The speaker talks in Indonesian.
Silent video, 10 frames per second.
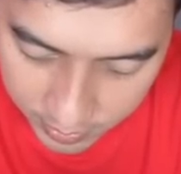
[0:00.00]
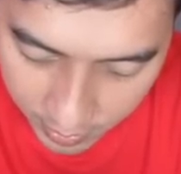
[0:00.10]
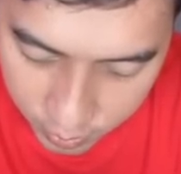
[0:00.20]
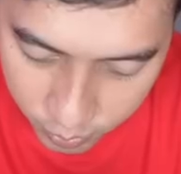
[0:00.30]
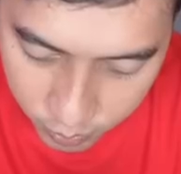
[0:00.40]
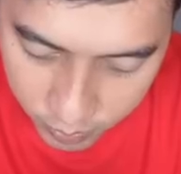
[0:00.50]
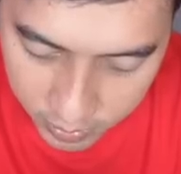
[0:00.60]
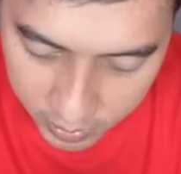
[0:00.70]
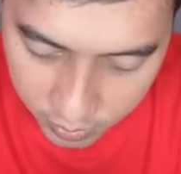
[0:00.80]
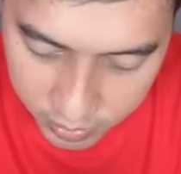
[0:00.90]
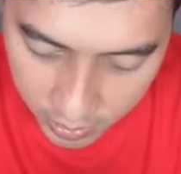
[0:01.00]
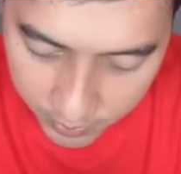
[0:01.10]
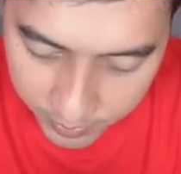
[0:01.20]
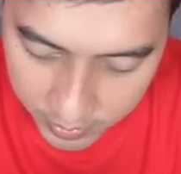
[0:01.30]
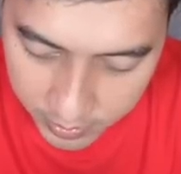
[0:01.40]
Aduh, ulti dong si
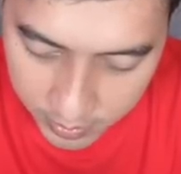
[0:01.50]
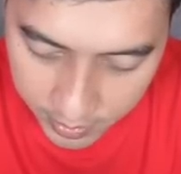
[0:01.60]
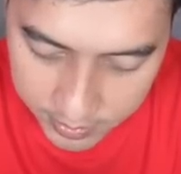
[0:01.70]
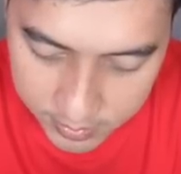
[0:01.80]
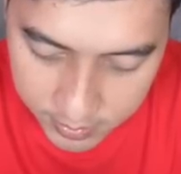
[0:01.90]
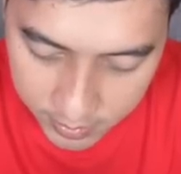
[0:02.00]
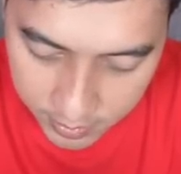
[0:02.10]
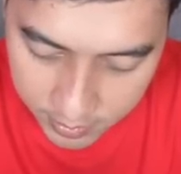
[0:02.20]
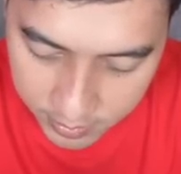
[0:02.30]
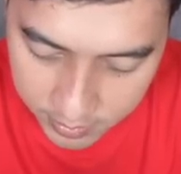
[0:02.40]
kampret ini anjir lah.